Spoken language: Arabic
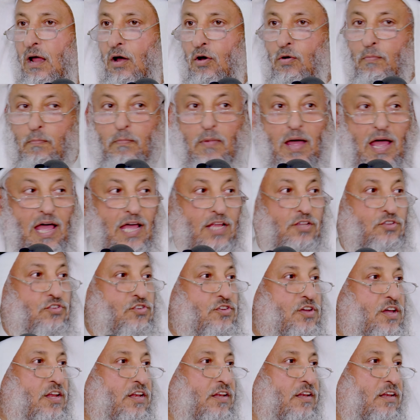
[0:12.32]
اللهم
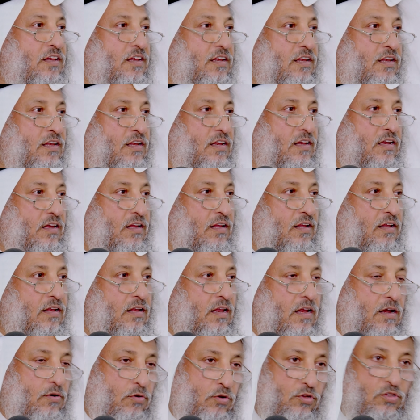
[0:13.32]
حجا
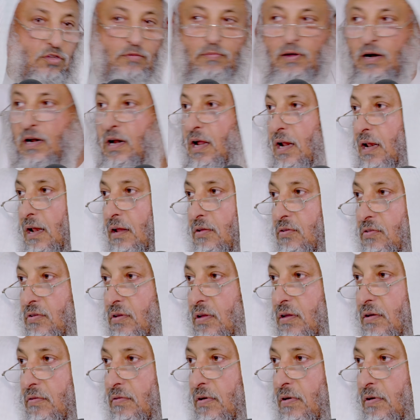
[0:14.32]
لأنه اعتمر خلص